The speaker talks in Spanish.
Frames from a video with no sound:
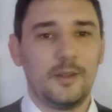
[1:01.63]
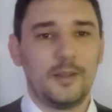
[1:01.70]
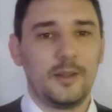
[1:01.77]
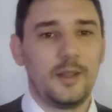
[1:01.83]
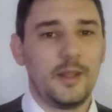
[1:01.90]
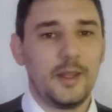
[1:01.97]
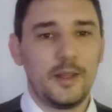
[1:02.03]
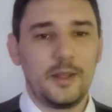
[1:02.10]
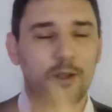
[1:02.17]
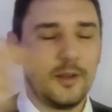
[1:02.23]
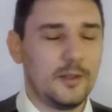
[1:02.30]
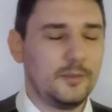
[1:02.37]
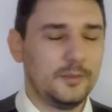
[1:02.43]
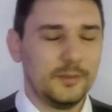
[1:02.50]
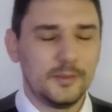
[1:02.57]

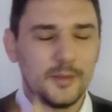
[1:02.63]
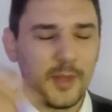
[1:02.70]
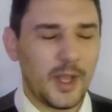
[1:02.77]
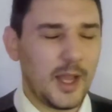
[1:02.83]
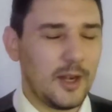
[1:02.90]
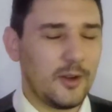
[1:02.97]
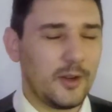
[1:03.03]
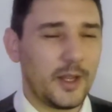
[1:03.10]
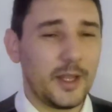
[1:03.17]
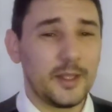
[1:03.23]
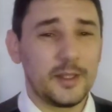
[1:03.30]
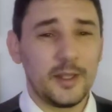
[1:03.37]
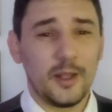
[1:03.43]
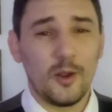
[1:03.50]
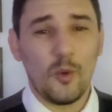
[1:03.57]
Idéntico a lo que
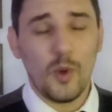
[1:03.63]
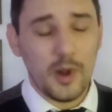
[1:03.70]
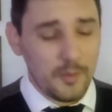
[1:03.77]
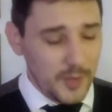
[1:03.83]
es el eh, One